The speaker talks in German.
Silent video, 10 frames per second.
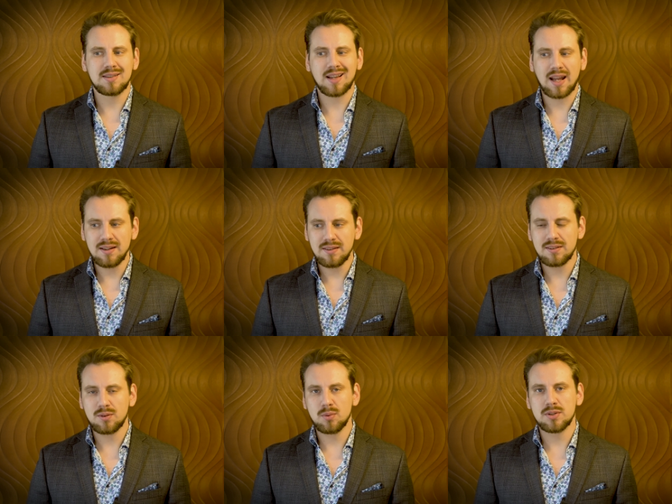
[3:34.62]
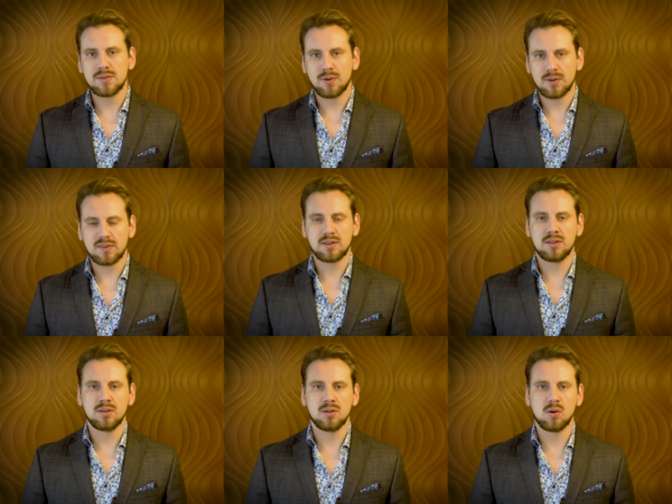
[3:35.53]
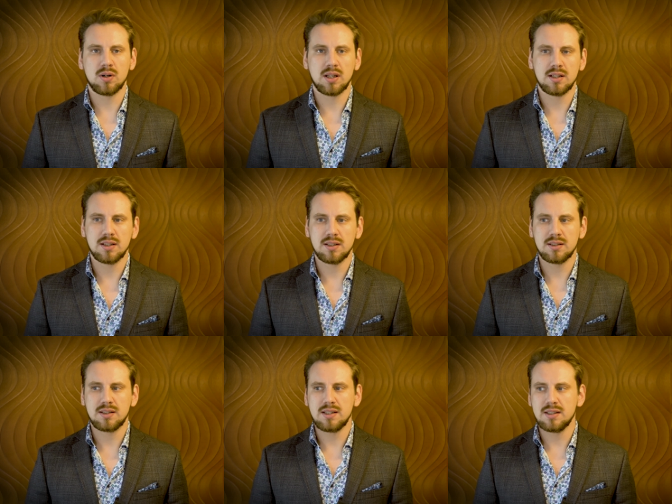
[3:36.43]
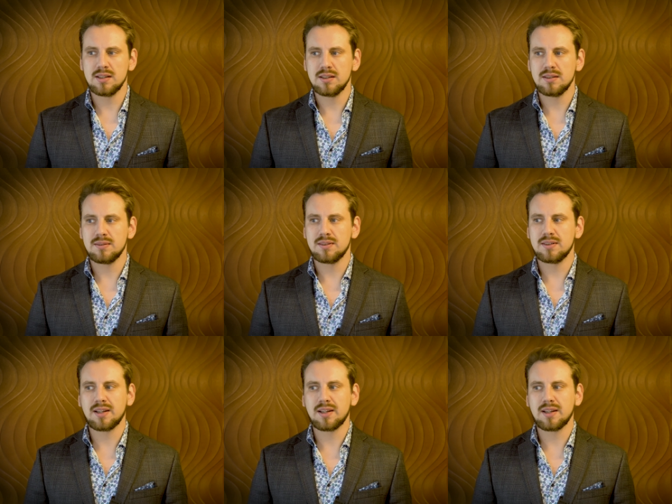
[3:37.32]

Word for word: Trends zu durchforsten oder die äh,